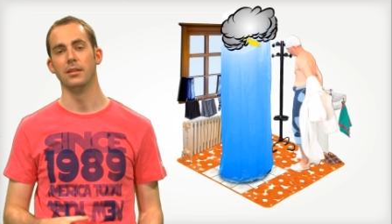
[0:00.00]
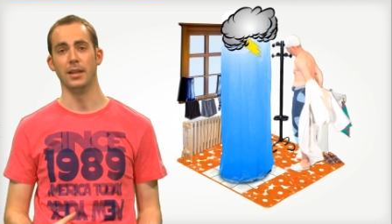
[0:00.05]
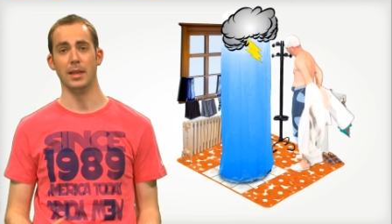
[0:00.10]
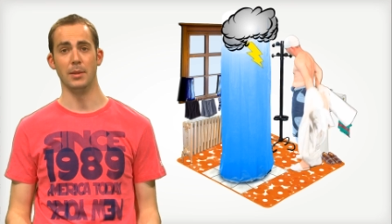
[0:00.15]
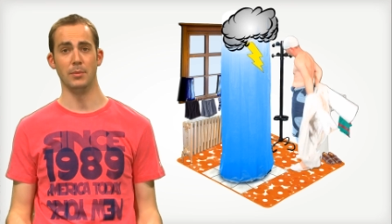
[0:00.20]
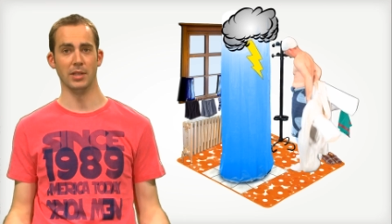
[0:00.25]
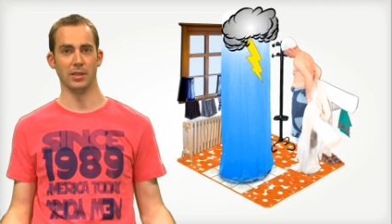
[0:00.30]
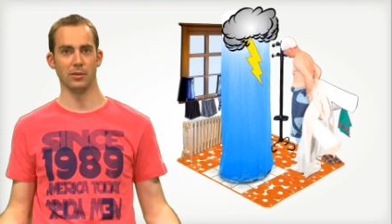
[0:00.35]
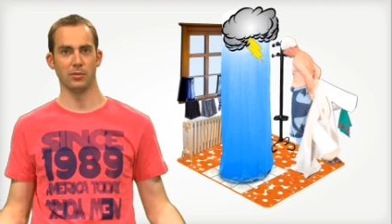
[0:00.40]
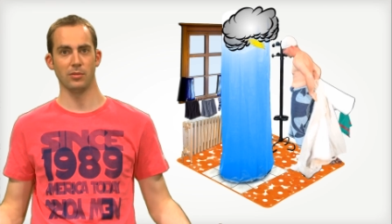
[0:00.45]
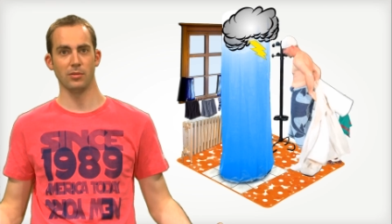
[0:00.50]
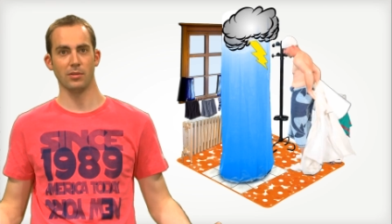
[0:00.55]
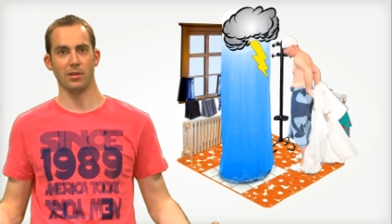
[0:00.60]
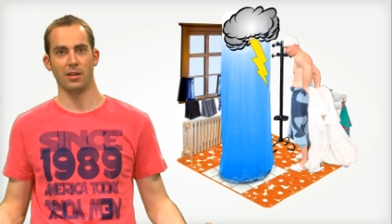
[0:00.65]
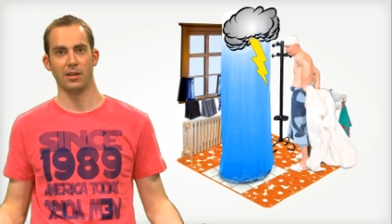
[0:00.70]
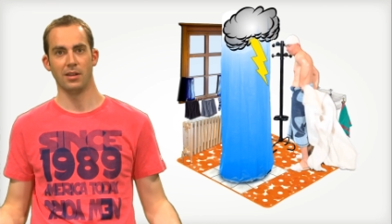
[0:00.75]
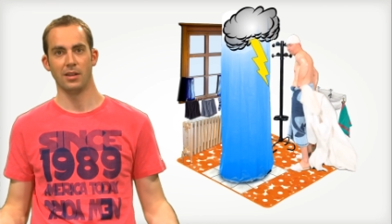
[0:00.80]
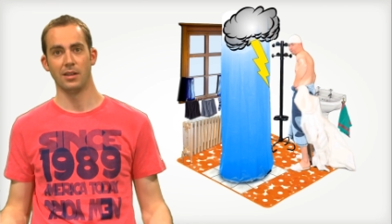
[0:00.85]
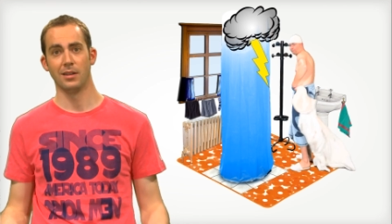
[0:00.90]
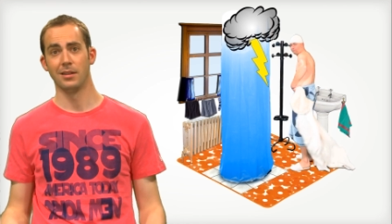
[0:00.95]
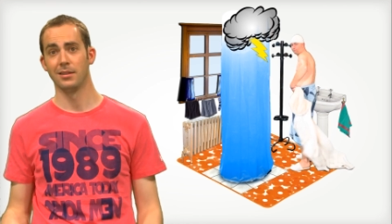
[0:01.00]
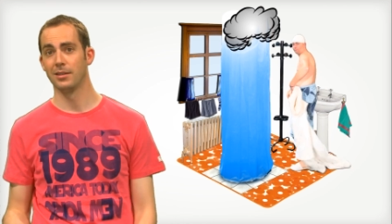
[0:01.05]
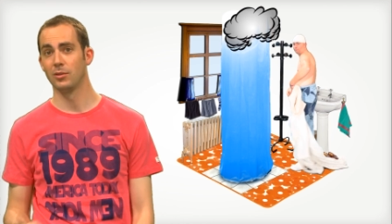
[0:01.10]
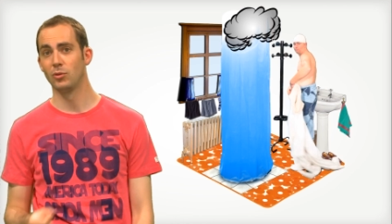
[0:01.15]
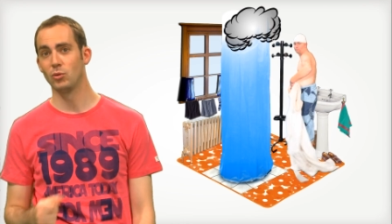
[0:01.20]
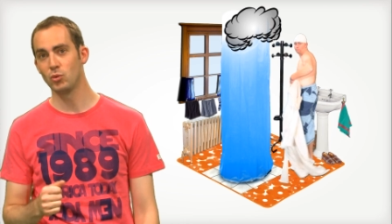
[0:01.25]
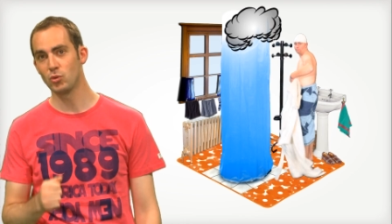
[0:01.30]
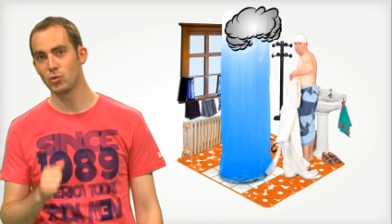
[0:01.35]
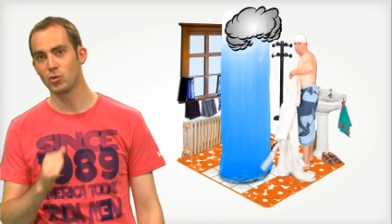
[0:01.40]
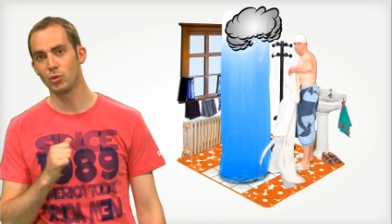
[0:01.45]
Et bien sûr,
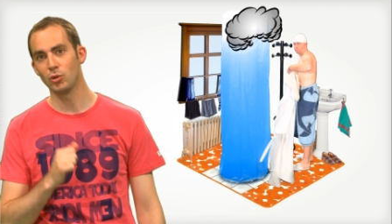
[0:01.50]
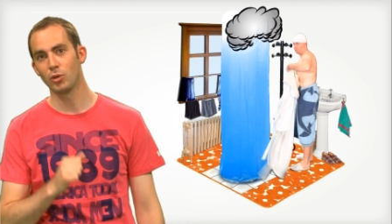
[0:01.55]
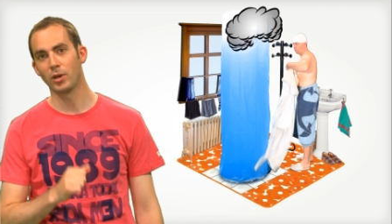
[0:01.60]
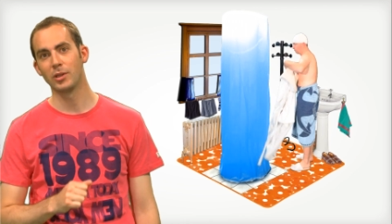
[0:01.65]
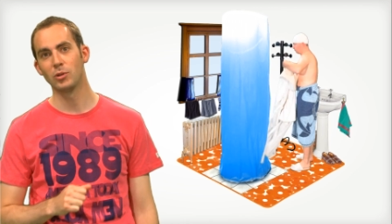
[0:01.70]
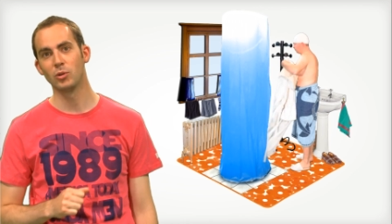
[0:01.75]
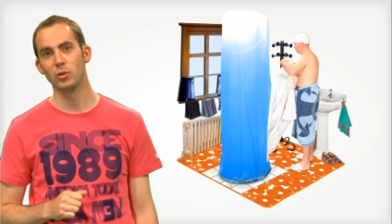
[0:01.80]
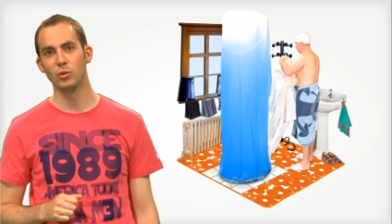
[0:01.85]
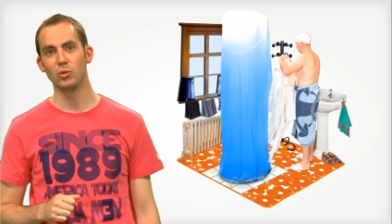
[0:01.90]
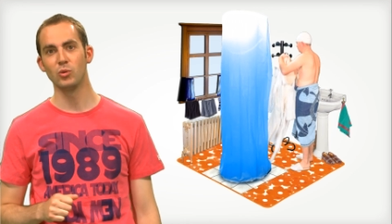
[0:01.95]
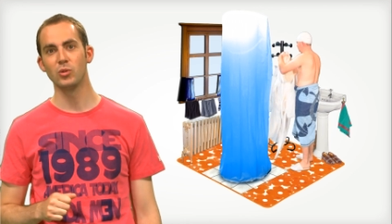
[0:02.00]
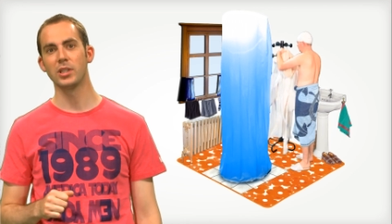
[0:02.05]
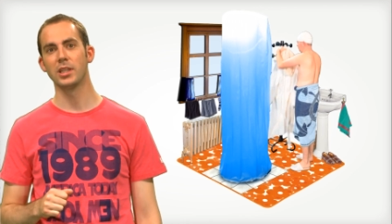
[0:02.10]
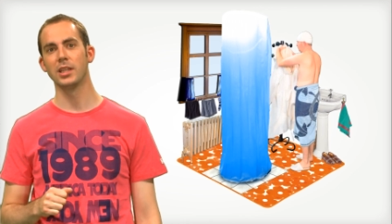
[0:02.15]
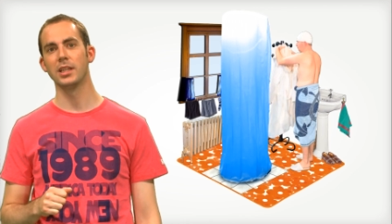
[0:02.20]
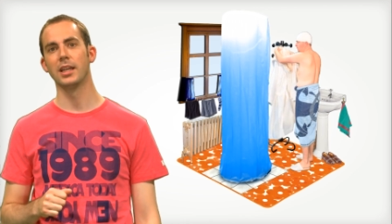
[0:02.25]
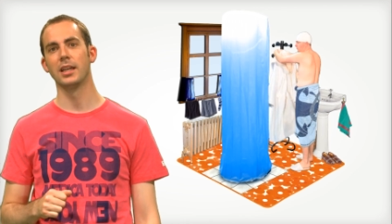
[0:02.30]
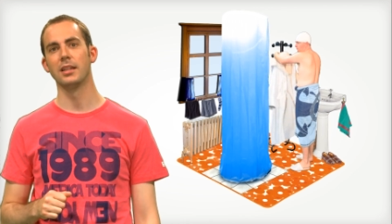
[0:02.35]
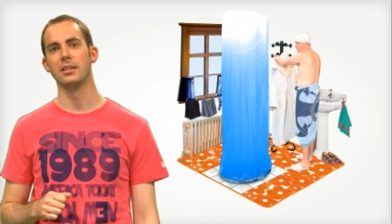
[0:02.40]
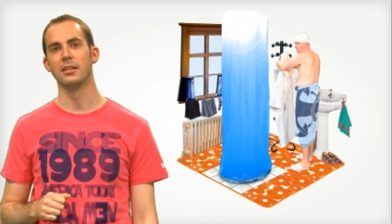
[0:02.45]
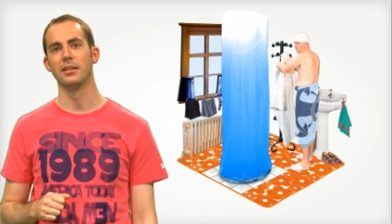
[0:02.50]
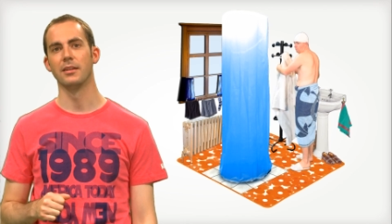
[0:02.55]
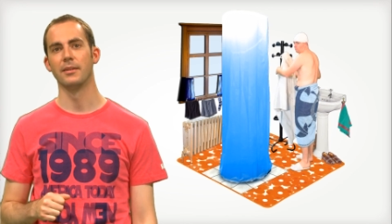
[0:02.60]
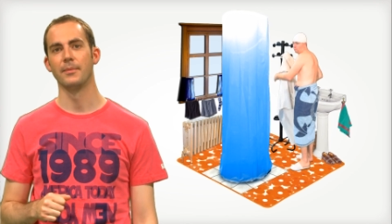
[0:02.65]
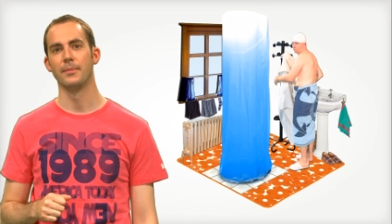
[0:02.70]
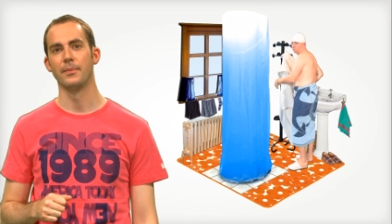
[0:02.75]
c'est toujours le rideau de douche qui gagne.